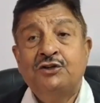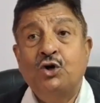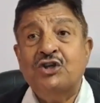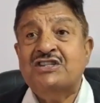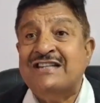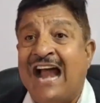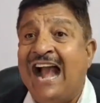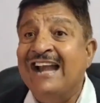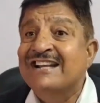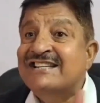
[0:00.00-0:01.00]
जो
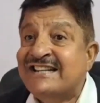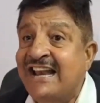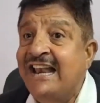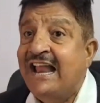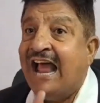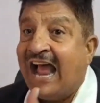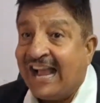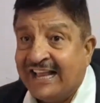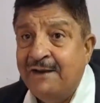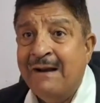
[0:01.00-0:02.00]
स्टैंड स्टिल
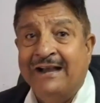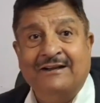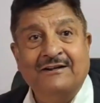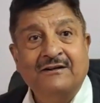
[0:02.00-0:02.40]
एग्रीमेंट